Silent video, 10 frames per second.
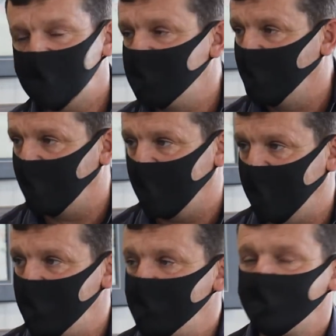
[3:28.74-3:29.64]
para se
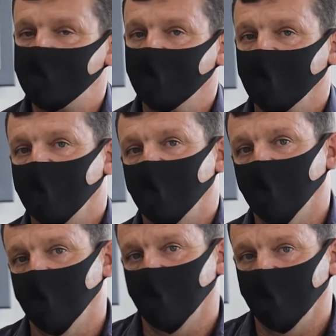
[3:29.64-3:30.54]
morar,
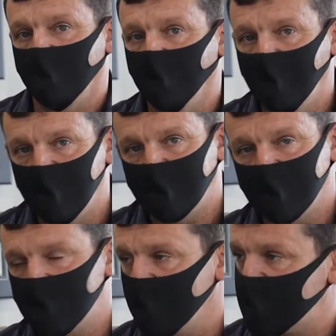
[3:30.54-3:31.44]
com
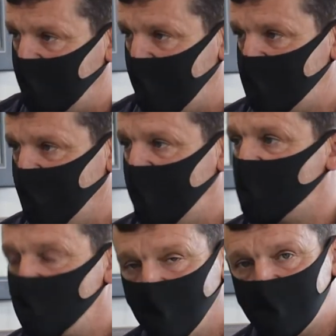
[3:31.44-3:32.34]
políticas sociais mais
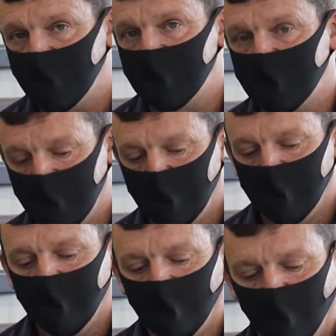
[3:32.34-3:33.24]
justas,
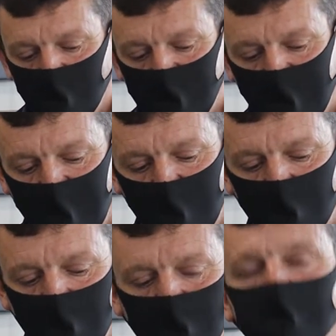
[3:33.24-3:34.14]
com
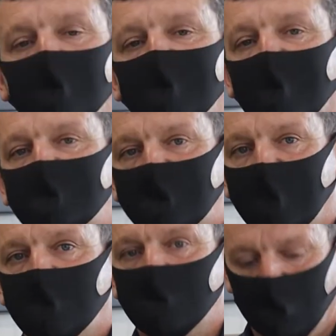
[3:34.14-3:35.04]
direito de
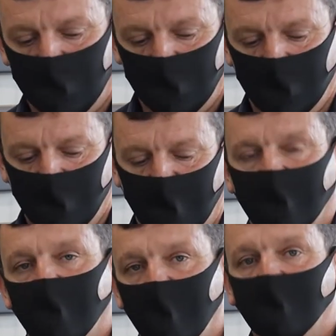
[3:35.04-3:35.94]
acesso
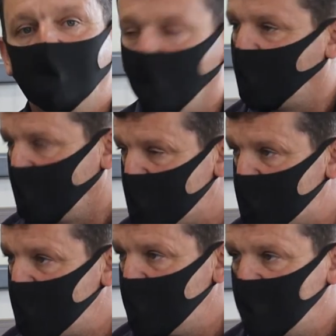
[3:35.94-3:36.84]
a, a todos,
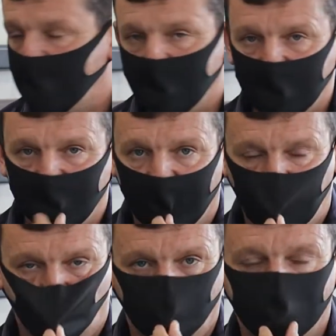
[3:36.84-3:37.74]
para
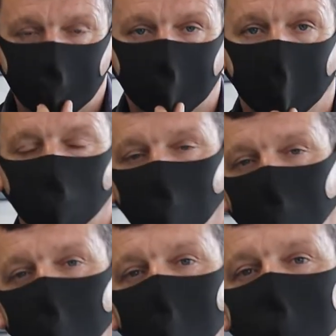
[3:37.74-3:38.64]
que todos tenham uma
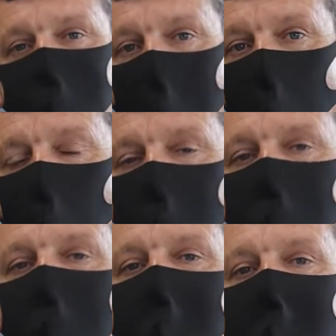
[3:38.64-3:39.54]
boa
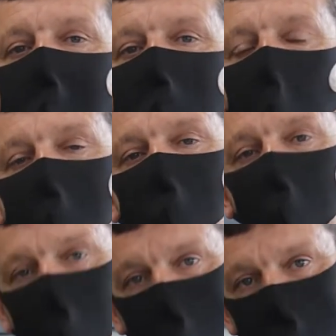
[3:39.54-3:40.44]
saúde, boa
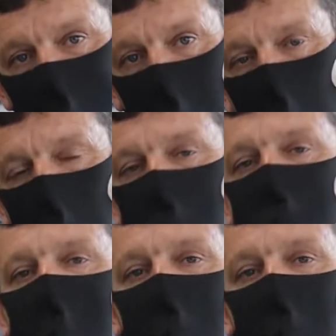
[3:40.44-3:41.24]
estrutura de saúde, de